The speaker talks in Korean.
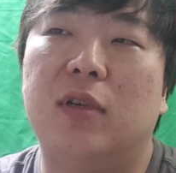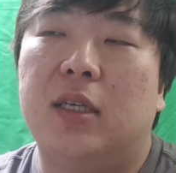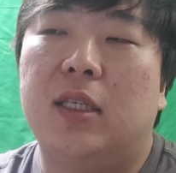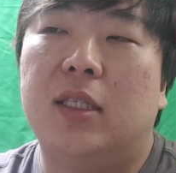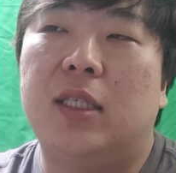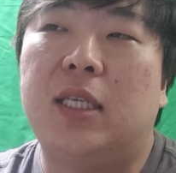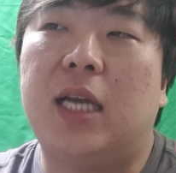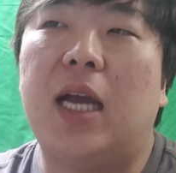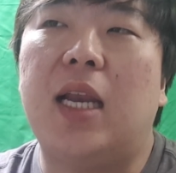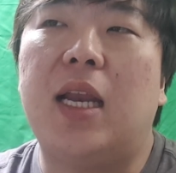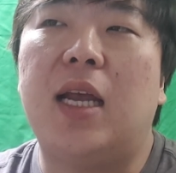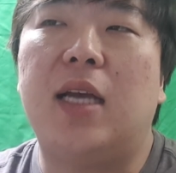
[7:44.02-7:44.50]

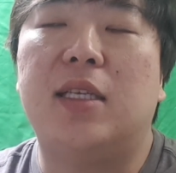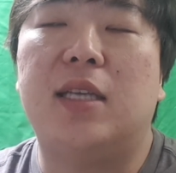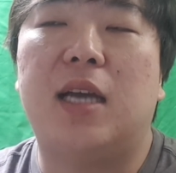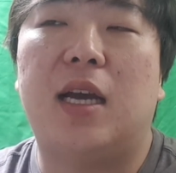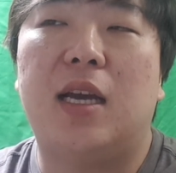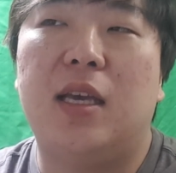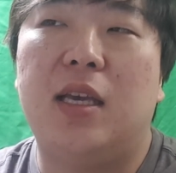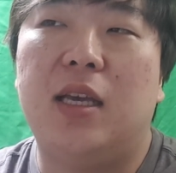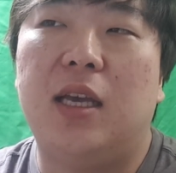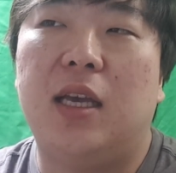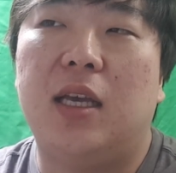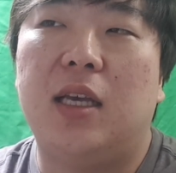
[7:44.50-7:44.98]
차량
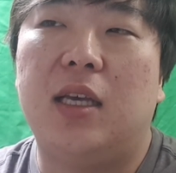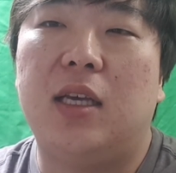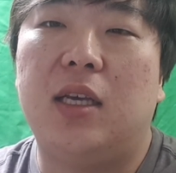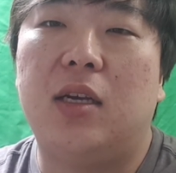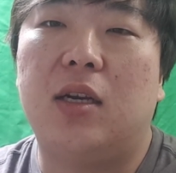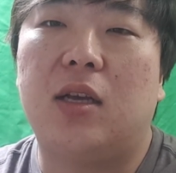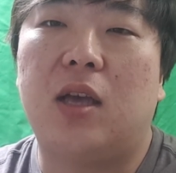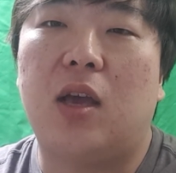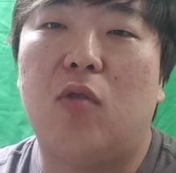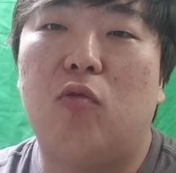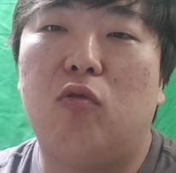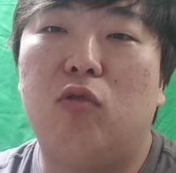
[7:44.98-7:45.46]
사이에
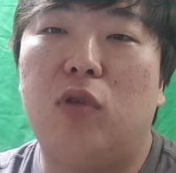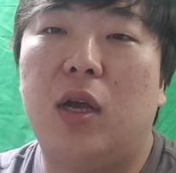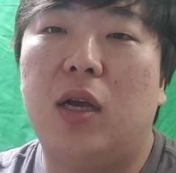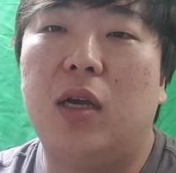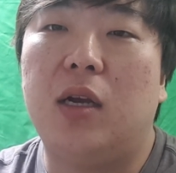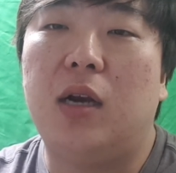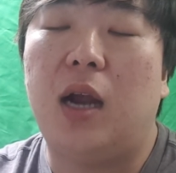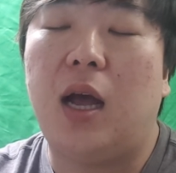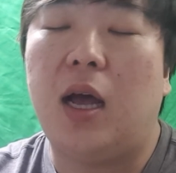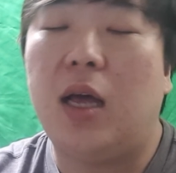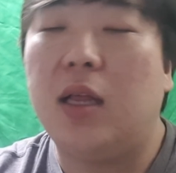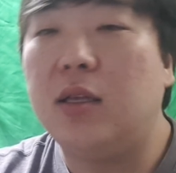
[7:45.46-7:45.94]
이렇게
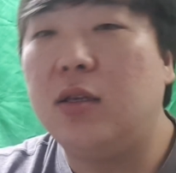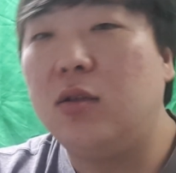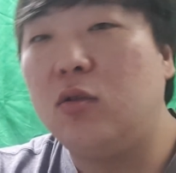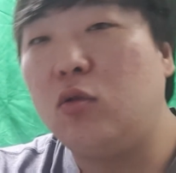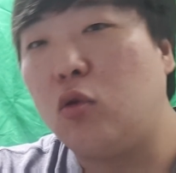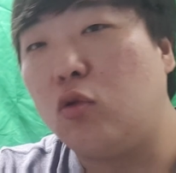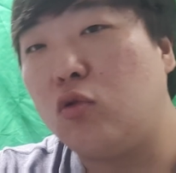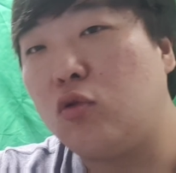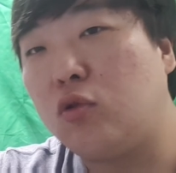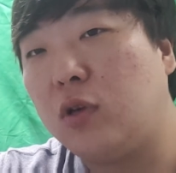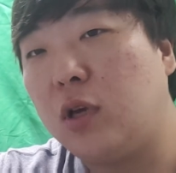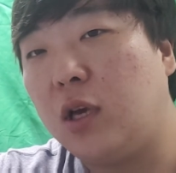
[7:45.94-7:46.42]
운행을 하는
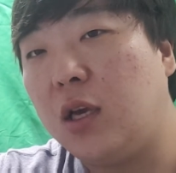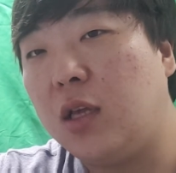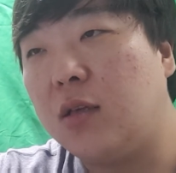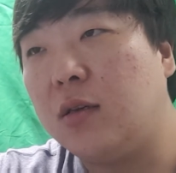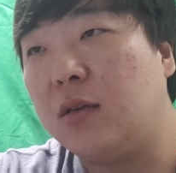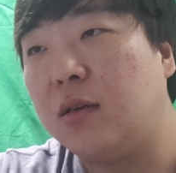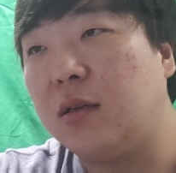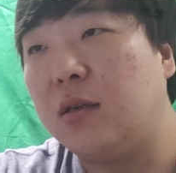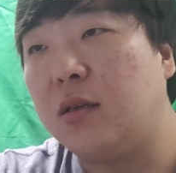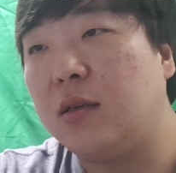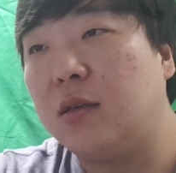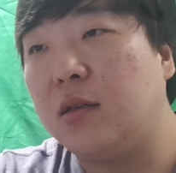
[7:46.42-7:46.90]

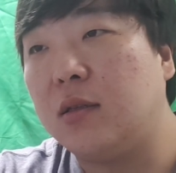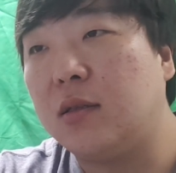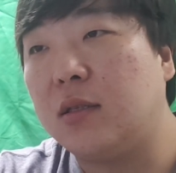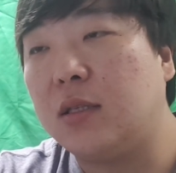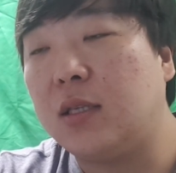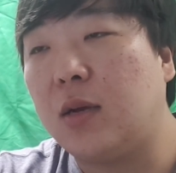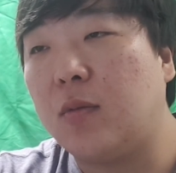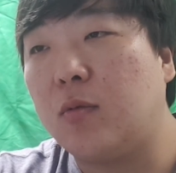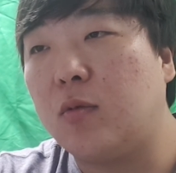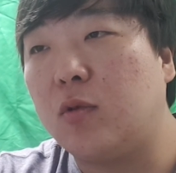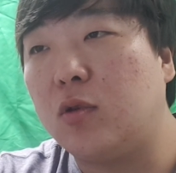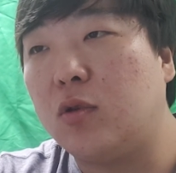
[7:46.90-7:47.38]
도중에는
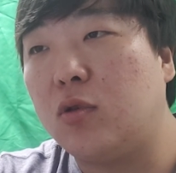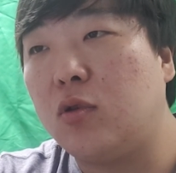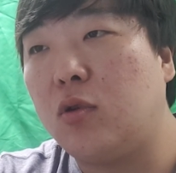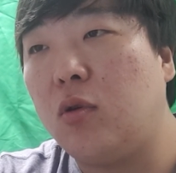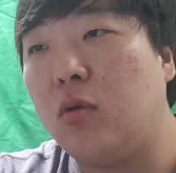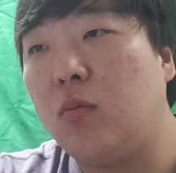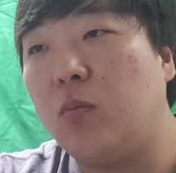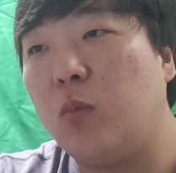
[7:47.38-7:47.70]
참 그죠?